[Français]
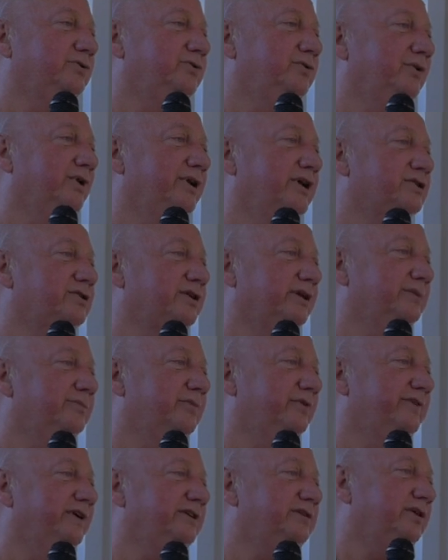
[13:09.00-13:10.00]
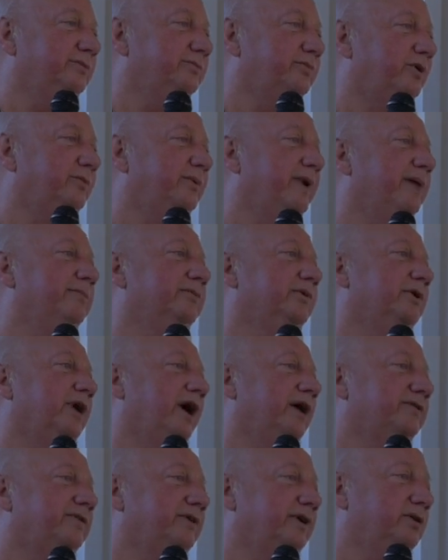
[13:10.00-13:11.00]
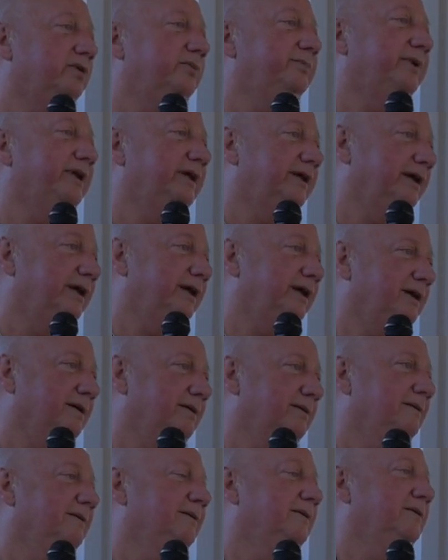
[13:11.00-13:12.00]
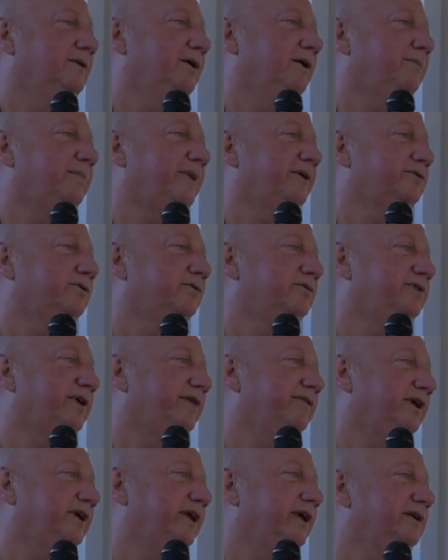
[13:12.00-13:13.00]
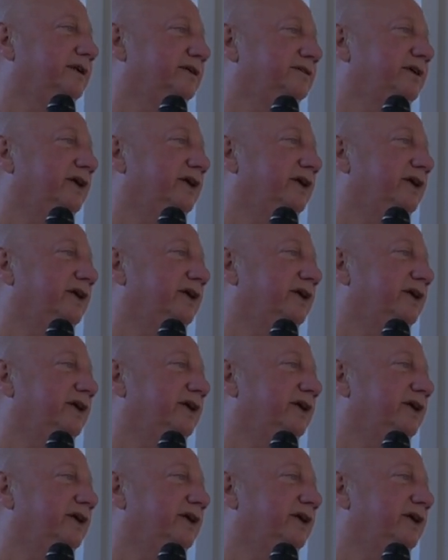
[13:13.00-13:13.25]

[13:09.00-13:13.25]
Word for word: du lait chez les bovins, c'est un problème assez compliqué, parce que vous savez qu'il y a des